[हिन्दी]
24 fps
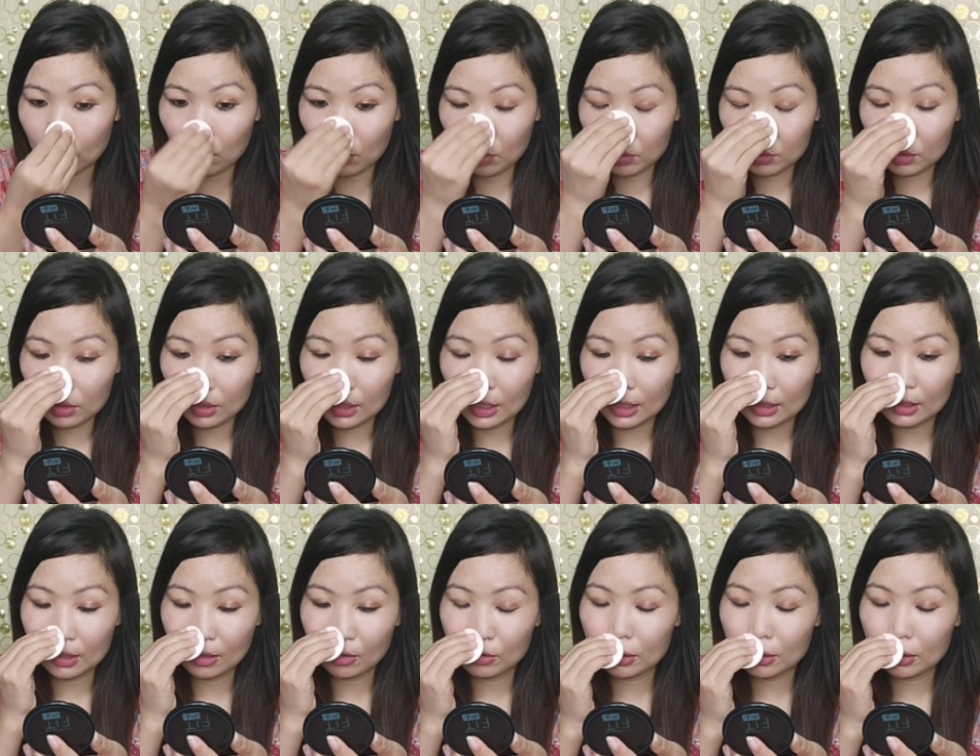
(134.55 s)
कंट्रोल
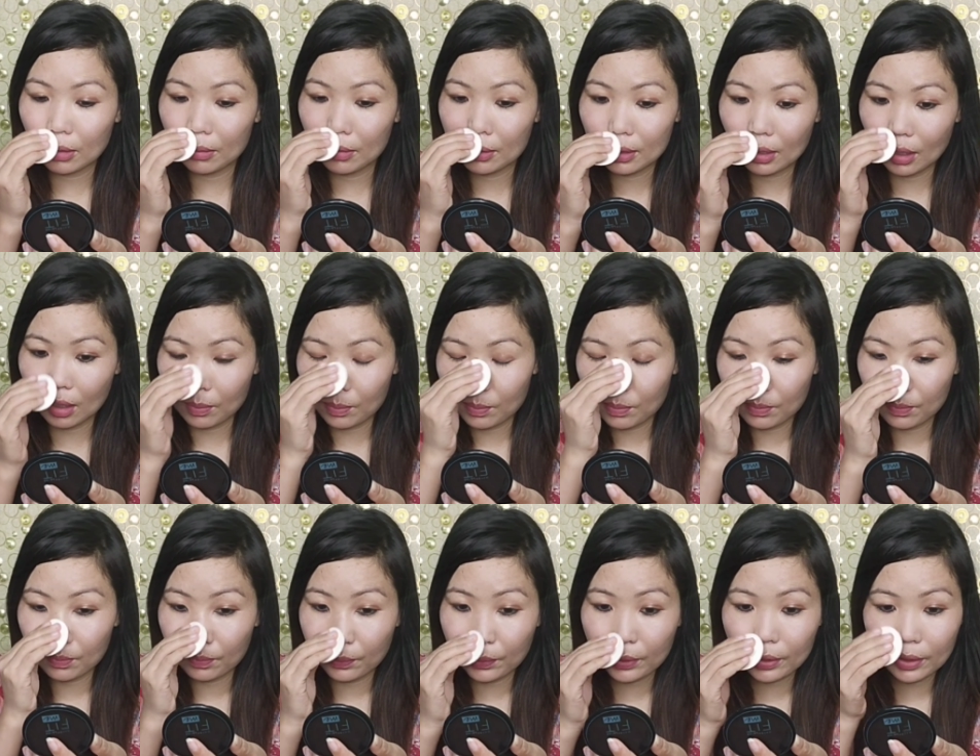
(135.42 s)
करते हैं उसके बाद आप
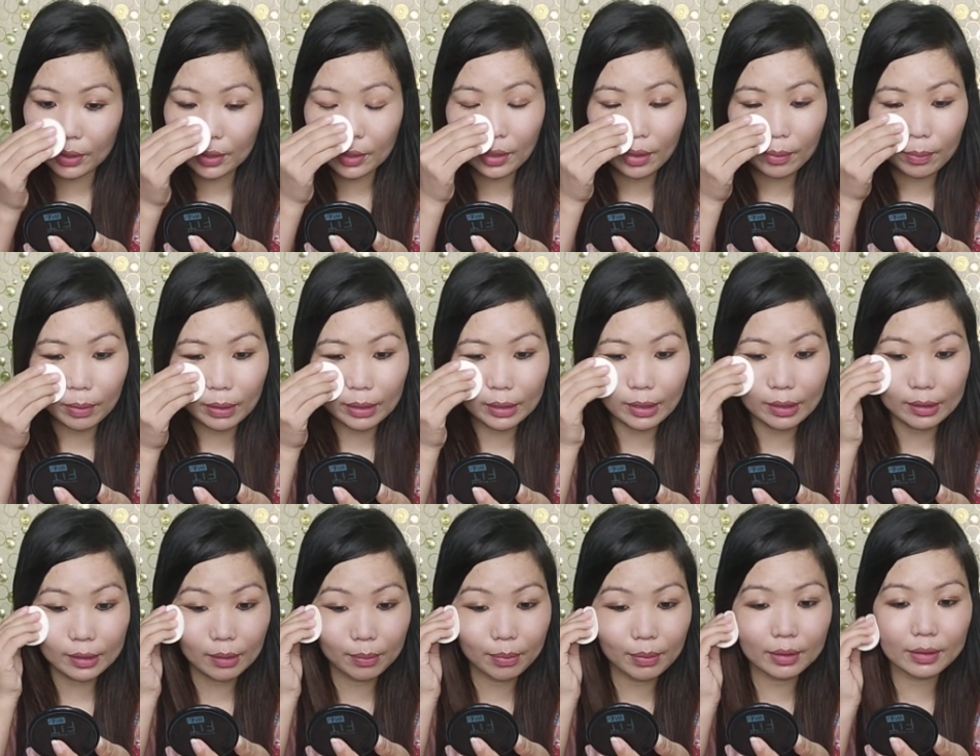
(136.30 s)
फिर री अप्लाई
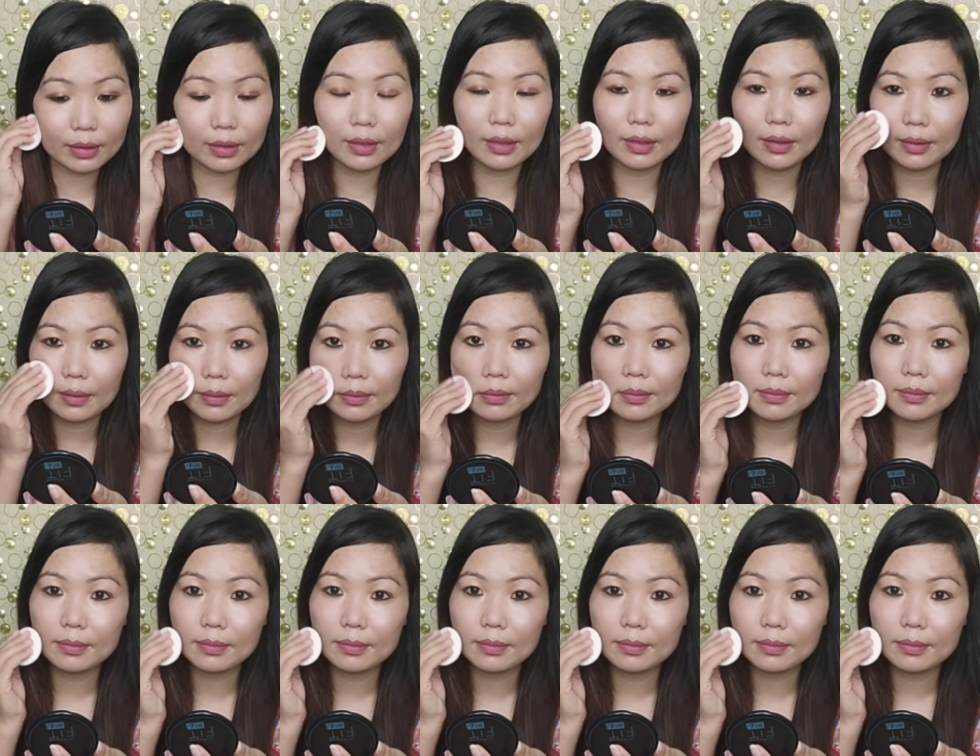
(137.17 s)
करना पड़ता है